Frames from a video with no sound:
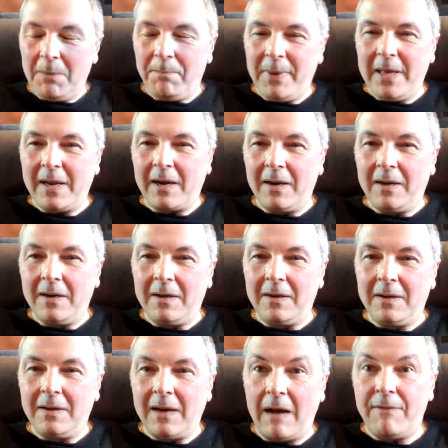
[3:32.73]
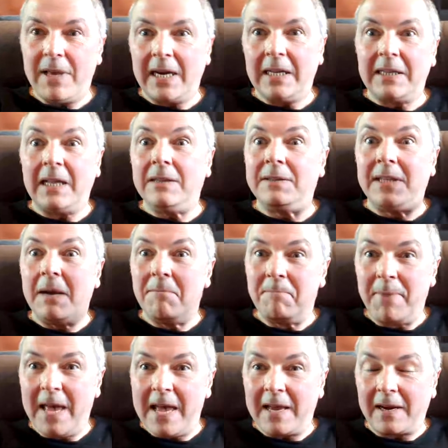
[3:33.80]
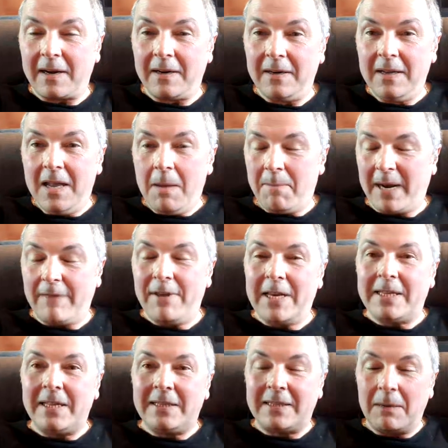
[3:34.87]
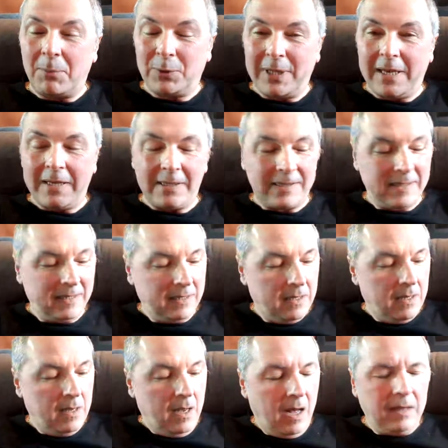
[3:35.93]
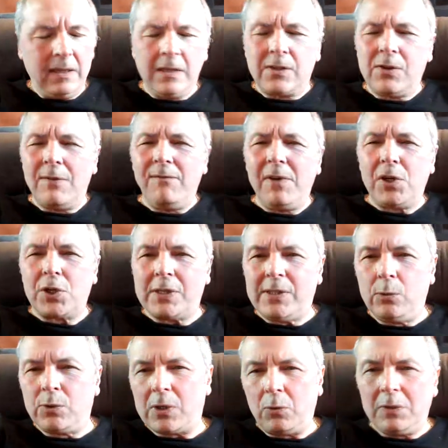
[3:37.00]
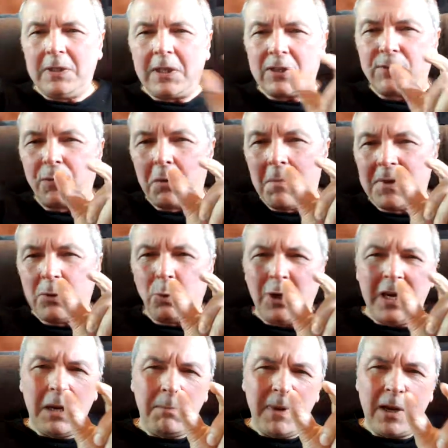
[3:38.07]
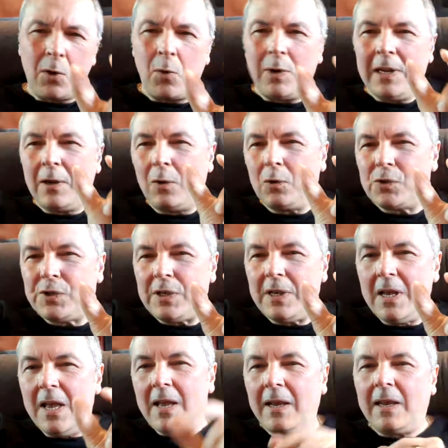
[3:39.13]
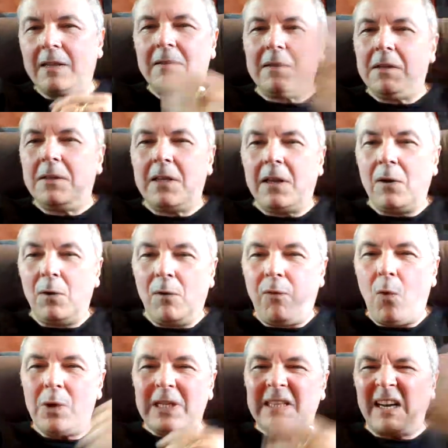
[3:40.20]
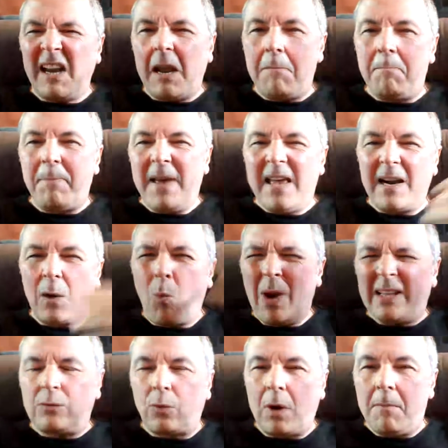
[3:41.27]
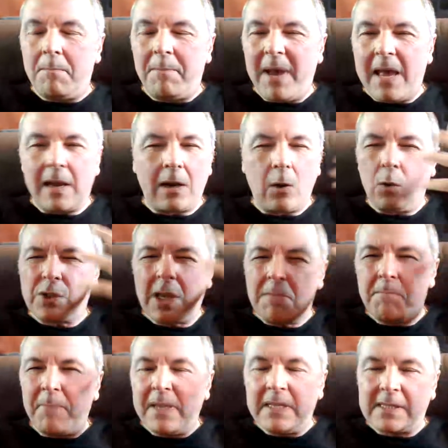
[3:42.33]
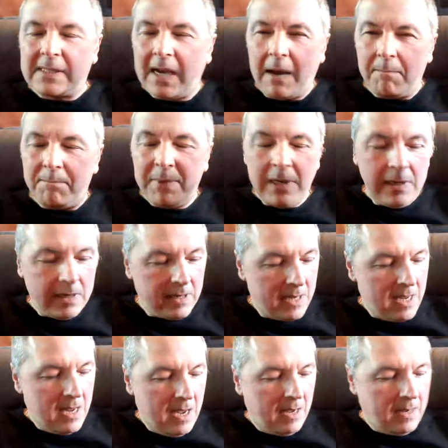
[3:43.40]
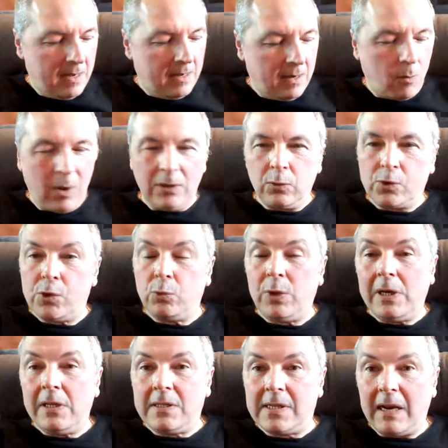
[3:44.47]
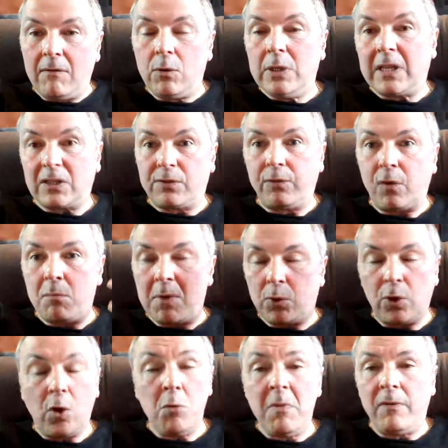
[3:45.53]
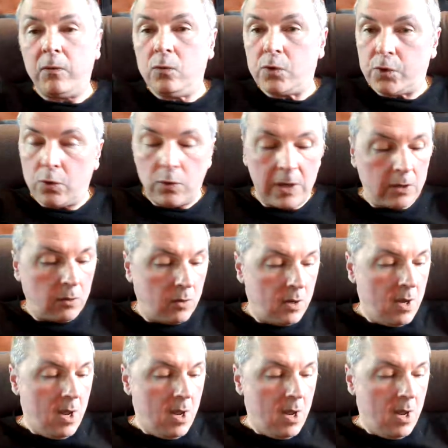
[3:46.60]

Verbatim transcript: per eh, avere tanti ampere, per avere tanta potenza, Adesso invece si usano dei trasformatorini piccoli così che ti tirano fuori 3 A, 4 A, cose impensabili eh, quando si utilizzavano i trasformatori. Come funzionano?